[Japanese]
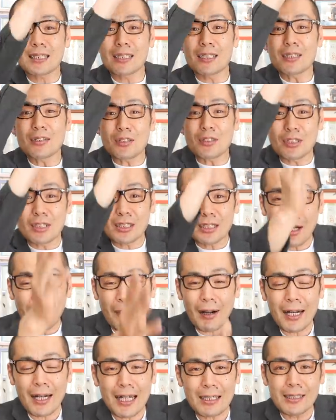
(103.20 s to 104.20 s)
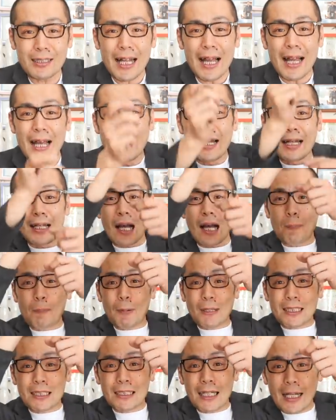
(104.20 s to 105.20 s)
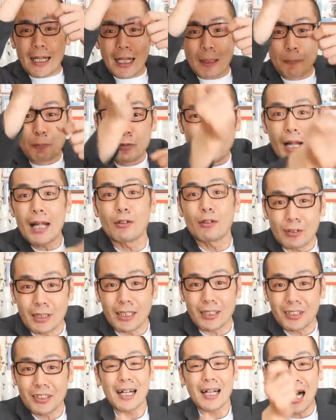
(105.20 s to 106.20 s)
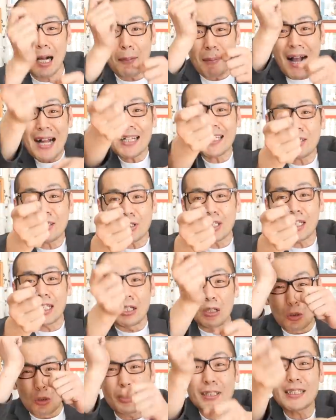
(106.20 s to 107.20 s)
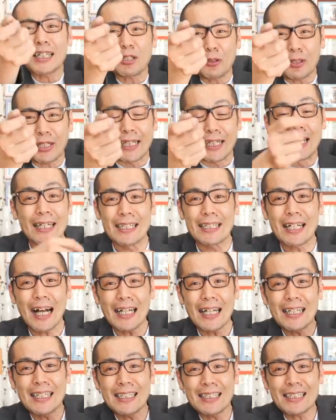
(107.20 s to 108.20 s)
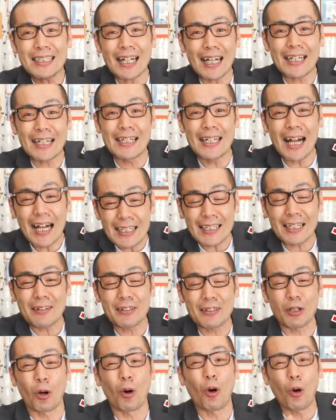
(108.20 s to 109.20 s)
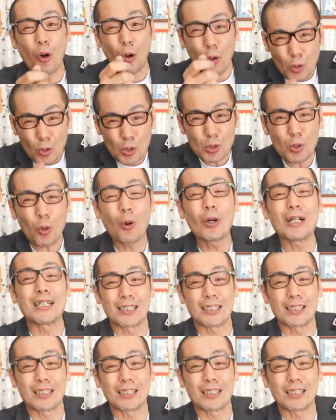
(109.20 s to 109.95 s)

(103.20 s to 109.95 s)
すぐ伝わらなくて、やっぱり市内がブレるんです。構えた時、打った時、左肘が開いてる人、ほんと多いで